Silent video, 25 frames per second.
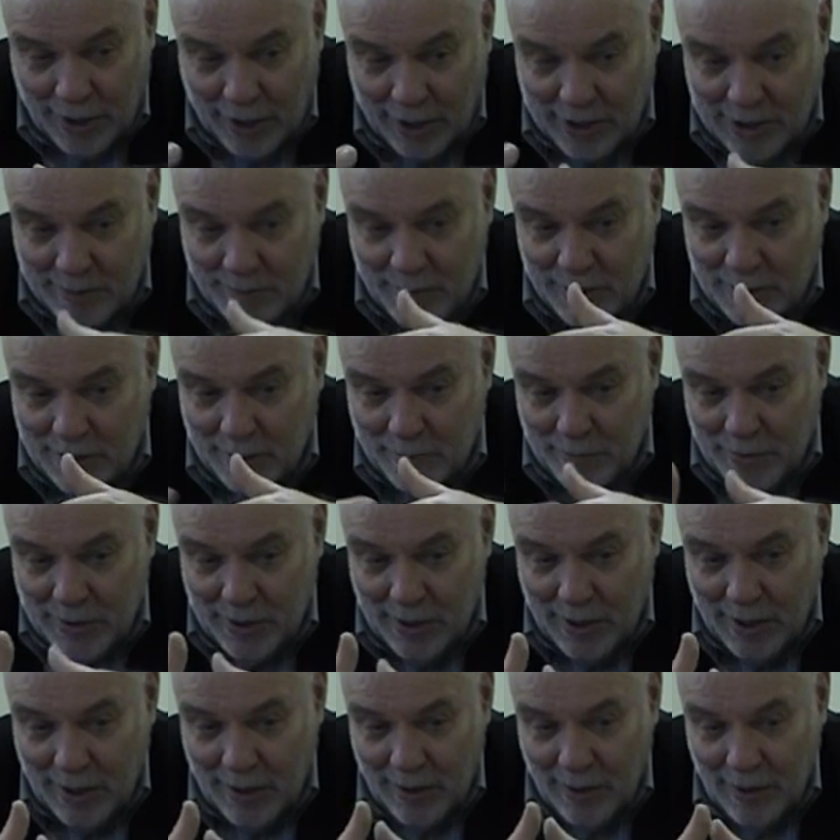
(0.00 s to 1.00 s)
размытым,
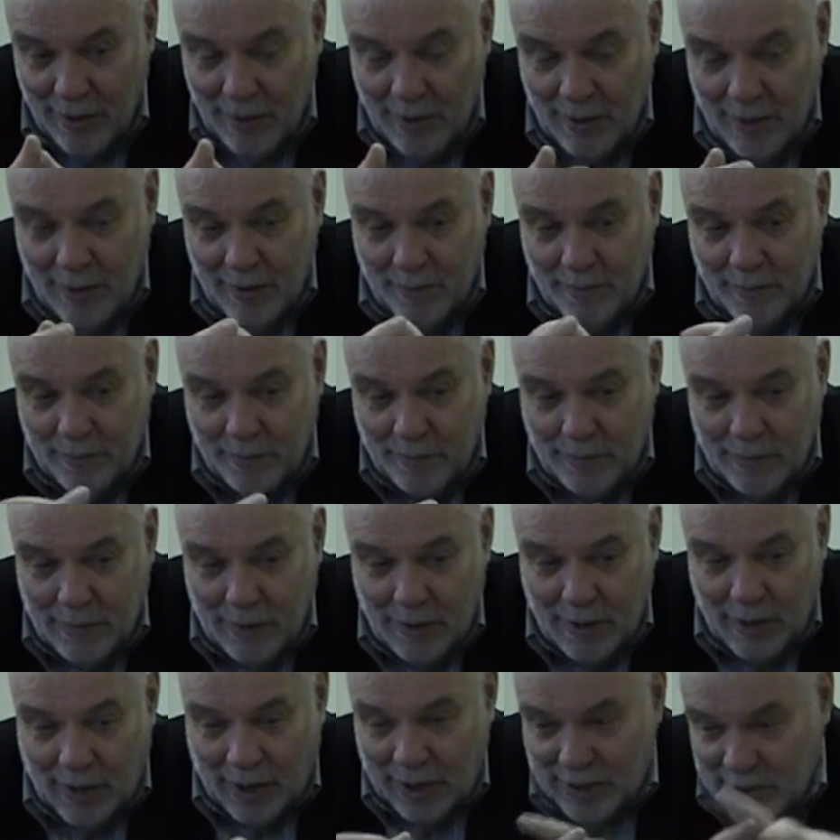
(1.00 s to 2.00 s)
не
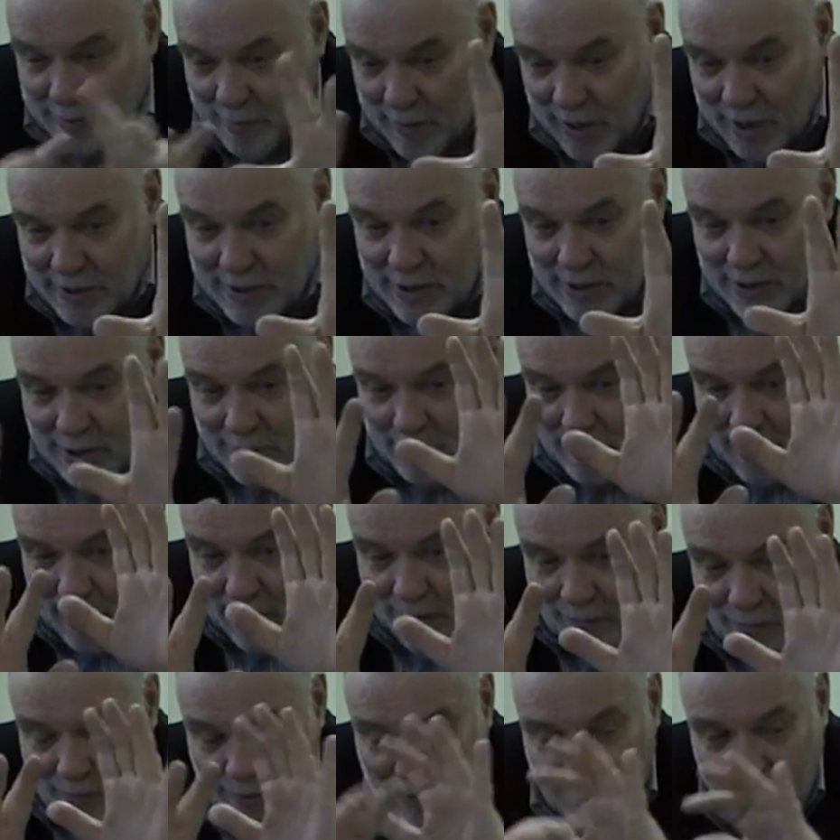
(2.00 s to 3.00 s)
размазанным,
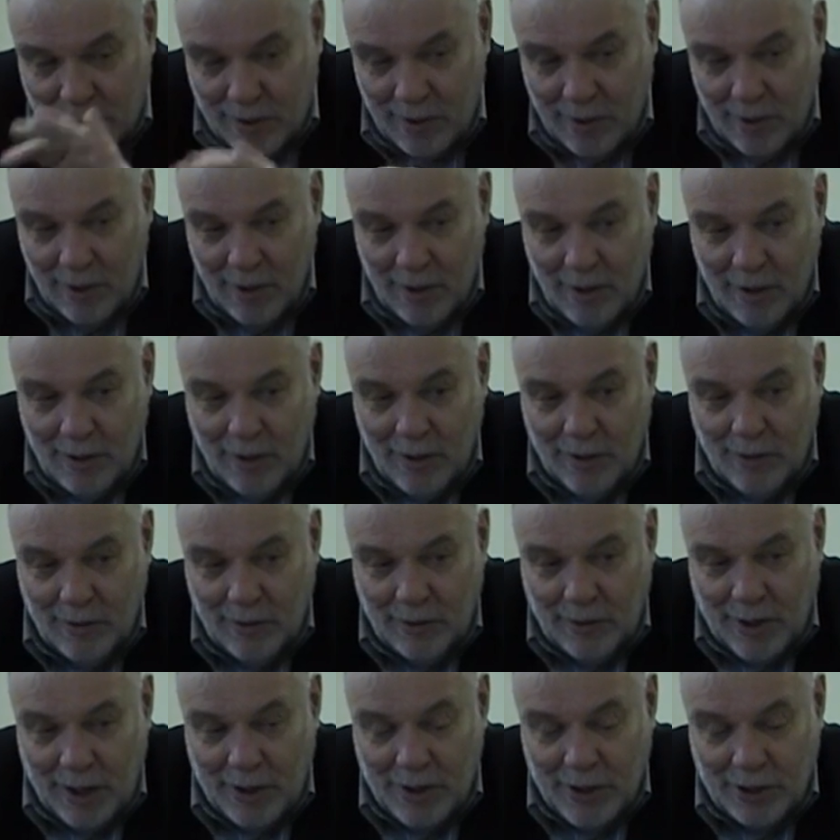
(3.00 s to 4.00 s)
а вот
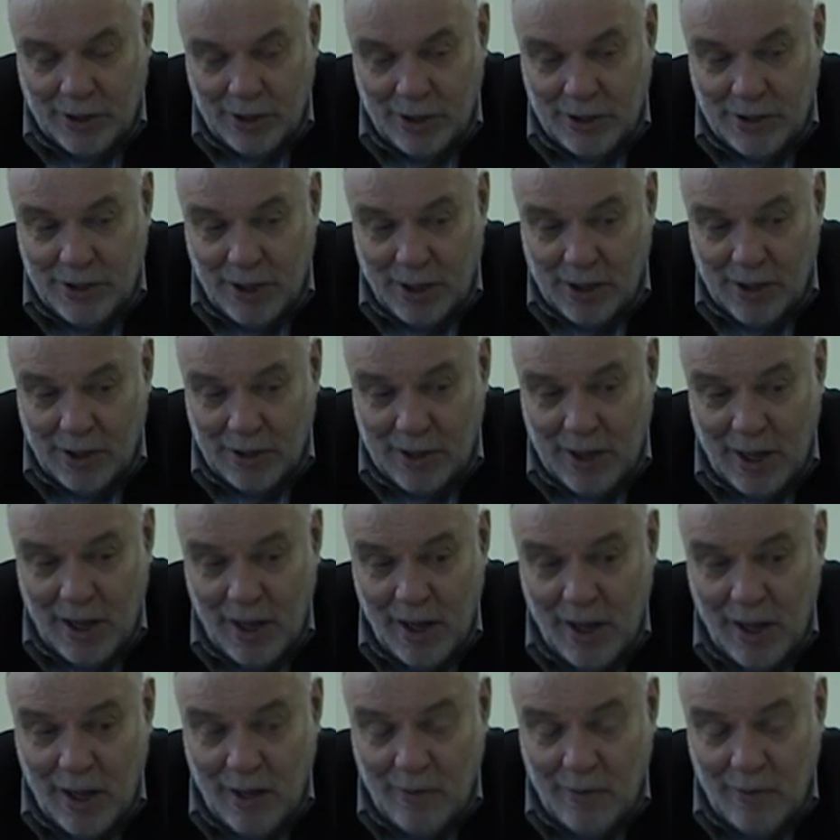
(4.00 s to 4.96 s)
как нечто целое. Да?